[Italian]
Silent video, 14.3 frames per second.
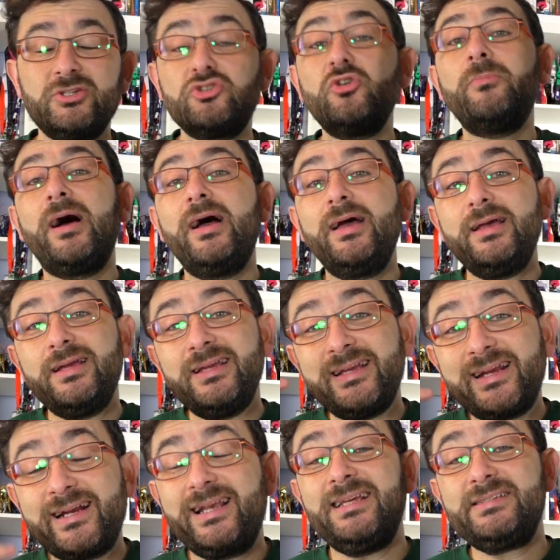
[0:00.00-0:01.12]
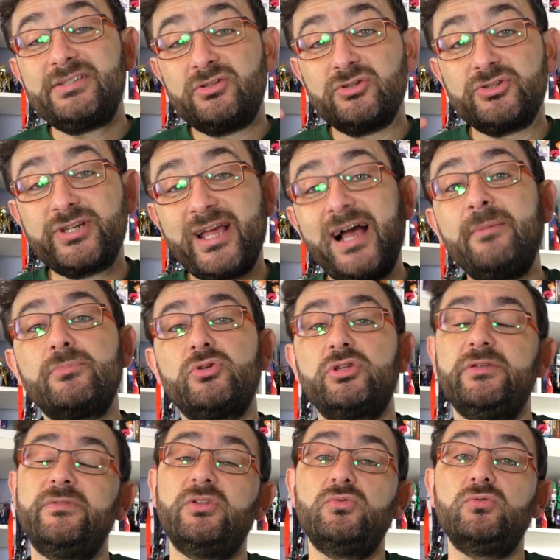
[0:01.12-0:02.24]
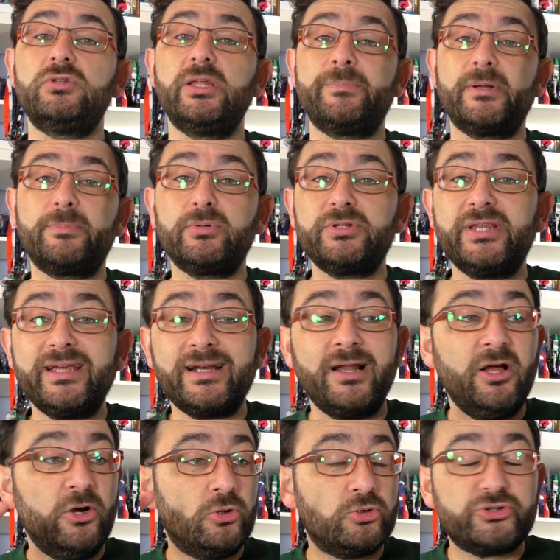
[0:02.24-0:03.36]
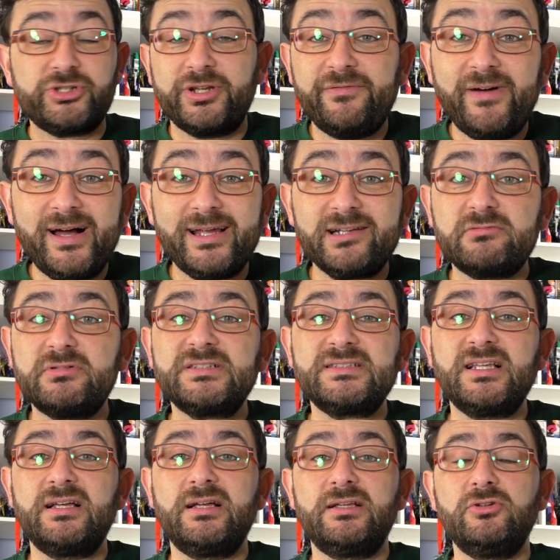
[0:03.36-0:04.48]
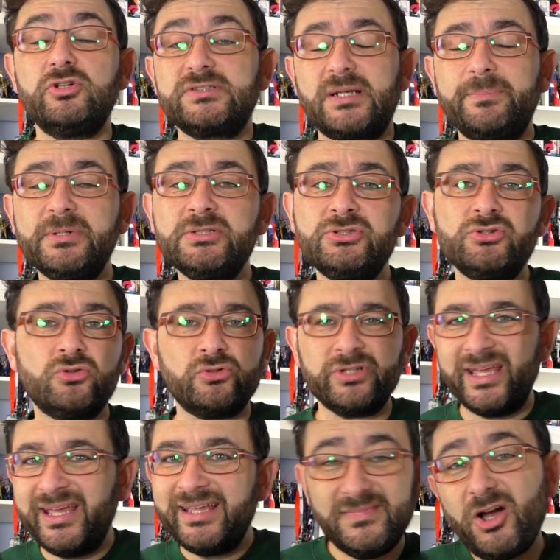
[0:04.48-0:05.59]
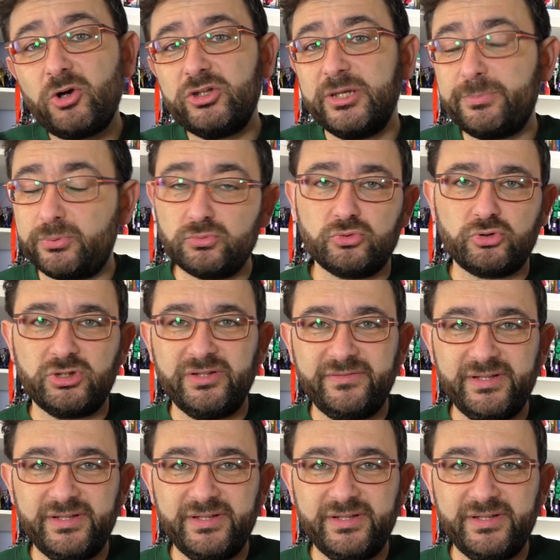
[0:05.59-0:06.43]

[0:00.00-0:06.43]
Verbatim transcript: Insomma, il classico scambio di vedute per poter osservare questa nostra passione da ogni punto di